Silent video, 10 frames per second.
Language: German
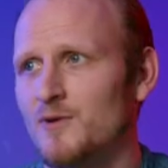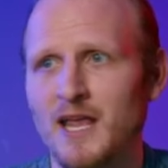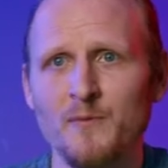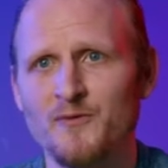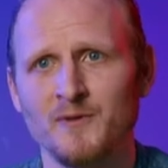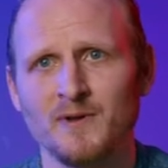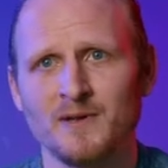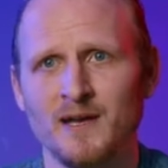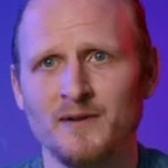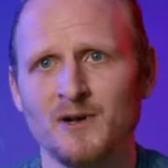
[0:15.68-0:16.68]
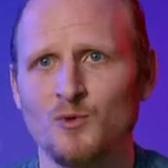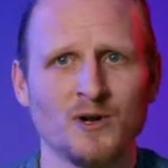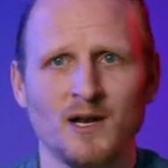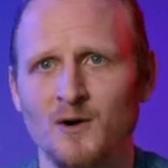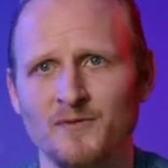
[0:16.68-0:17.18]
und Kämpfen, ja, weil
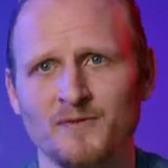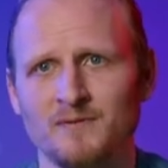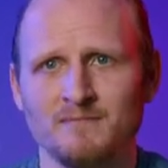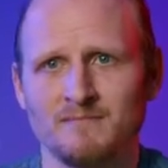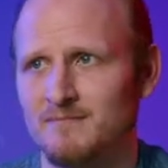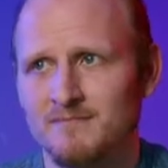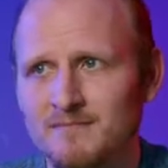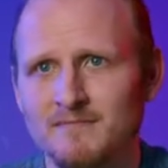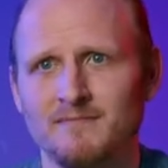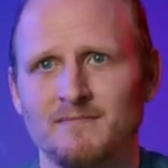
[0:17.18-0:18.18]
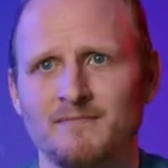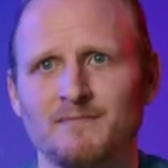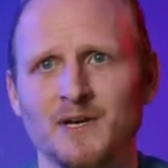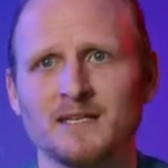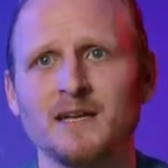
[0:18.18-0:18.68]
ohne Laufen
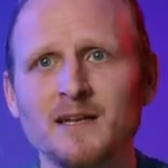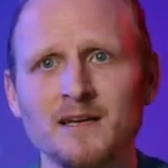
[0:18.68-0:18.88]
passiert